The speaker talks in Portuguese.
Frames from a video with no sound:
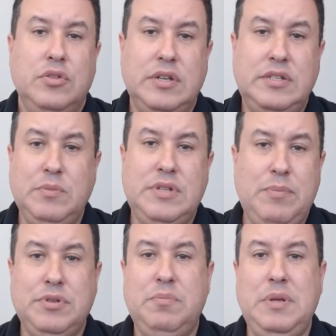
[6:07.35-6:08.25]
Nós temos aí
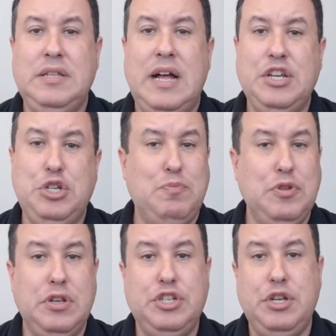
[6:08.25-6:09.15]
possibilidade de,
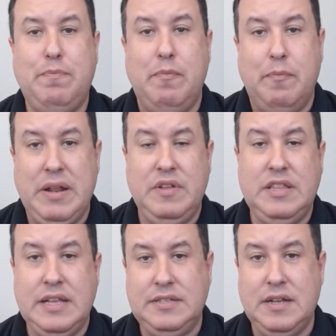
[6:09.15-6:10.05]
de
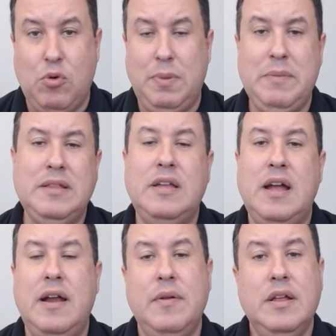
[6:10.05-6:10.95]
previdência
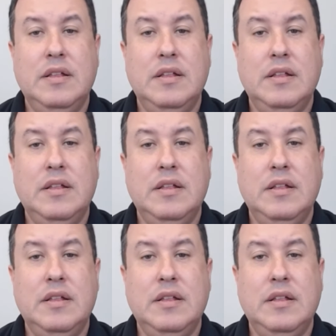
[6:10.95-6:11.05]
complementar.